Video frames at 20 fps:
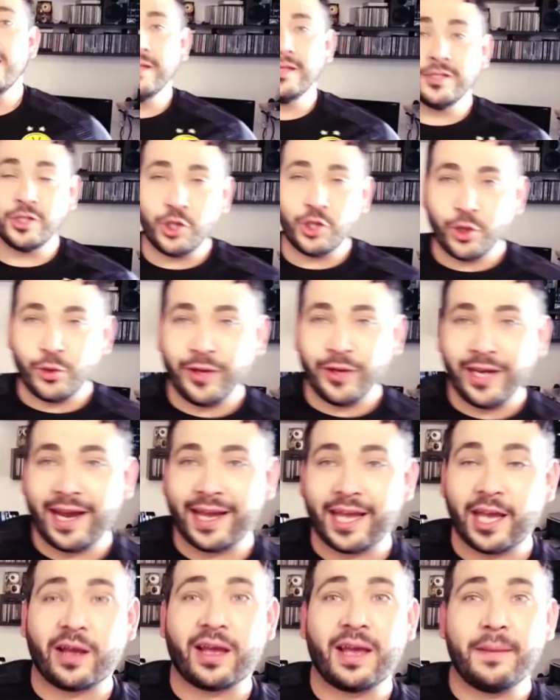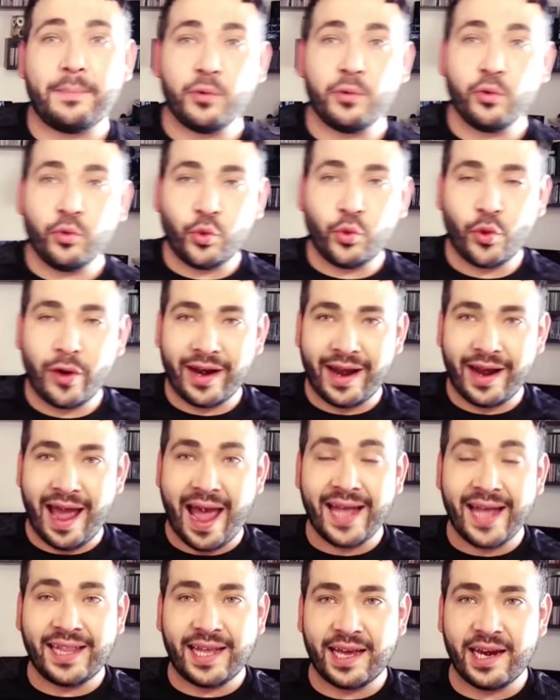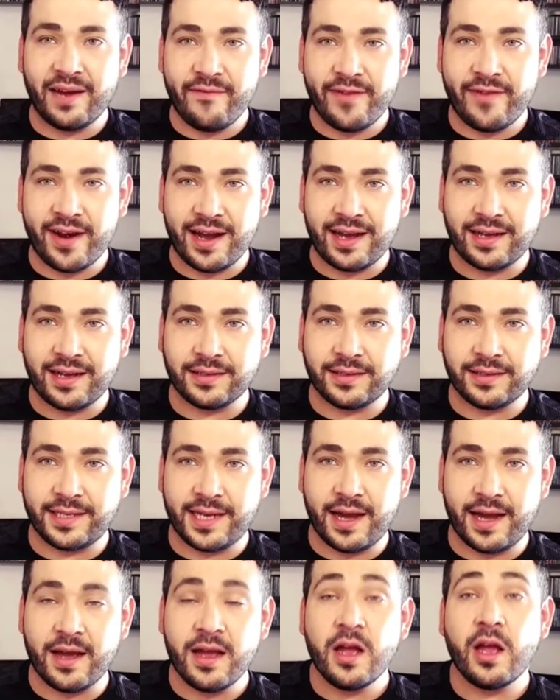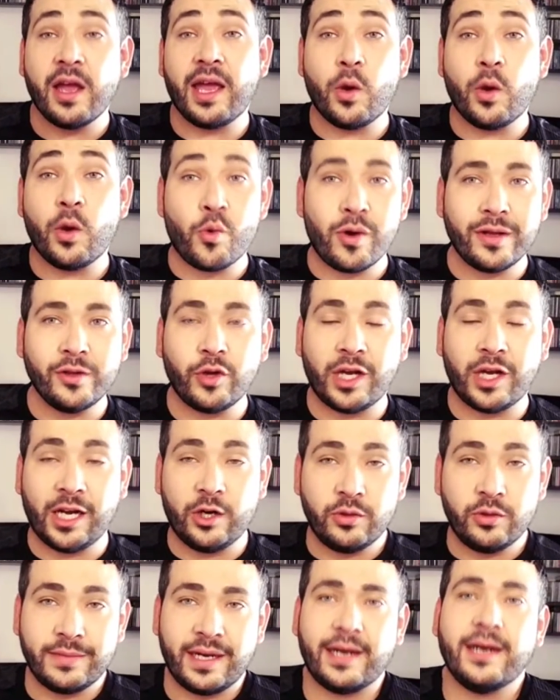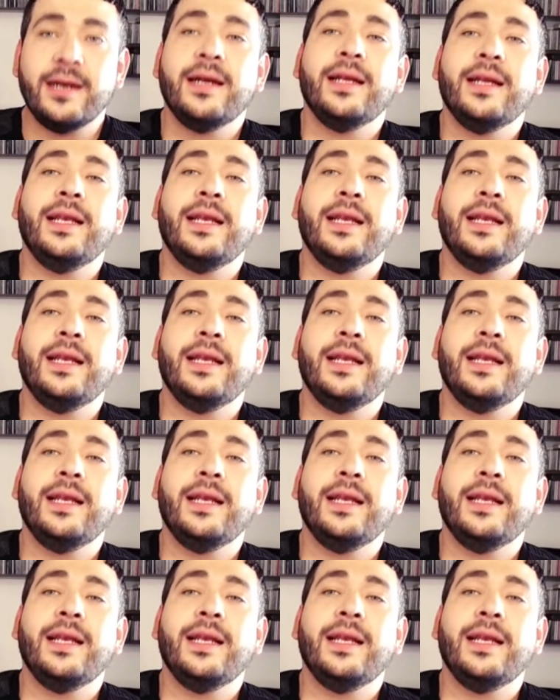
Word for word: Si yo tuviera que, puntuar a esta gran fragancia en cuanto al aroma,